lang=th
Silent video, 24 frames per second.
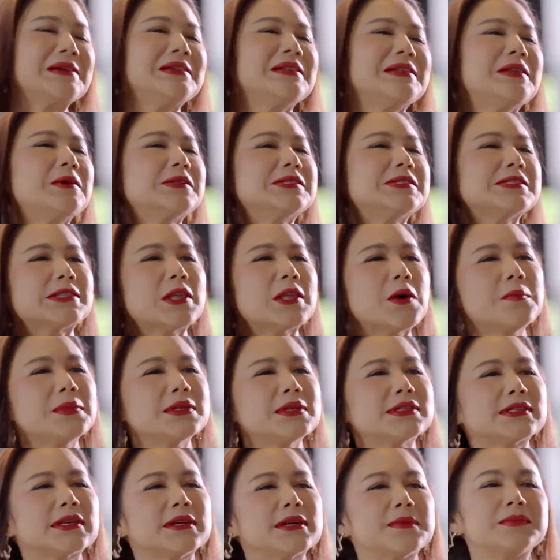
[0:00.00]
เดี๋ยวจะต้องไป
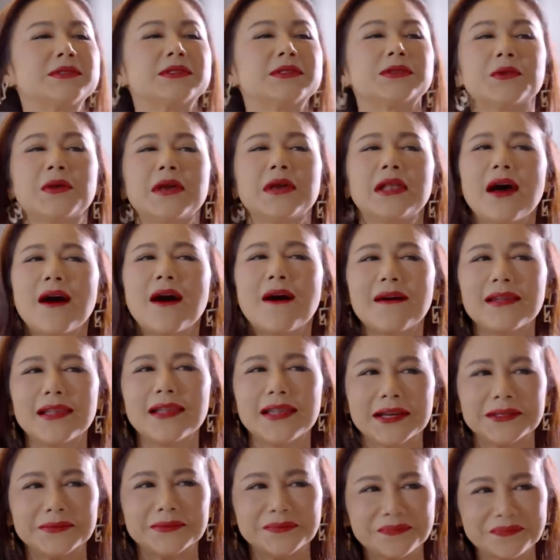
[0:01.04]
เสริมสวยรอ
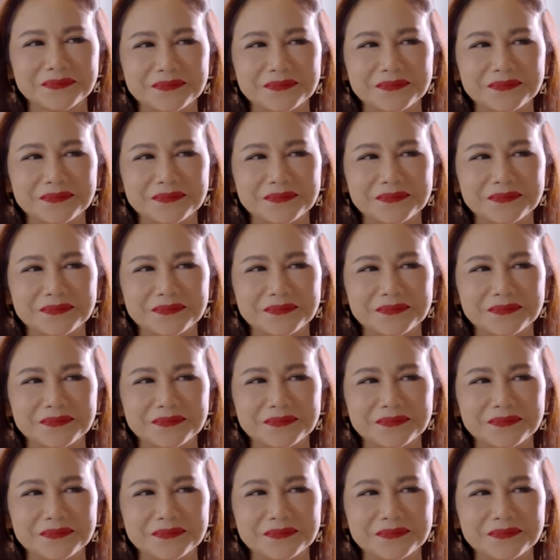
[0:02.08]
เลย